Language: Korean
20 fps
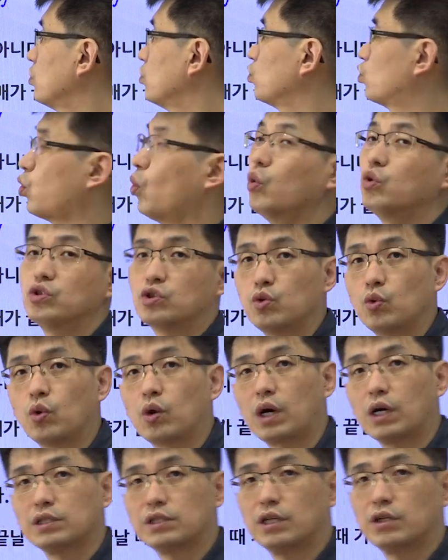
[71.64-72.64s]
이런
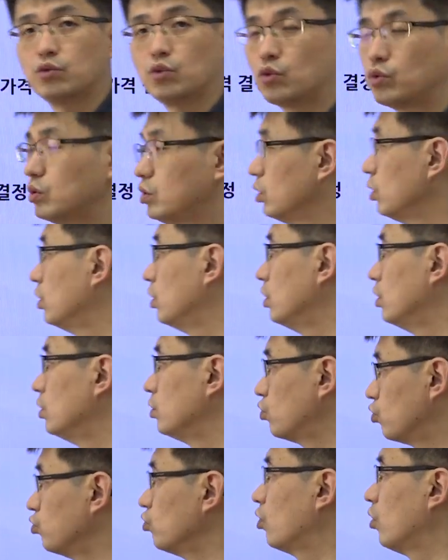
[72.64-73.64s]
동시호가 제도를
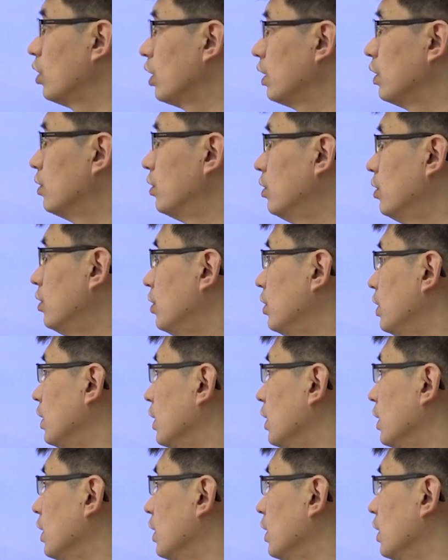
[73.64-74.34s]
둔 거예요.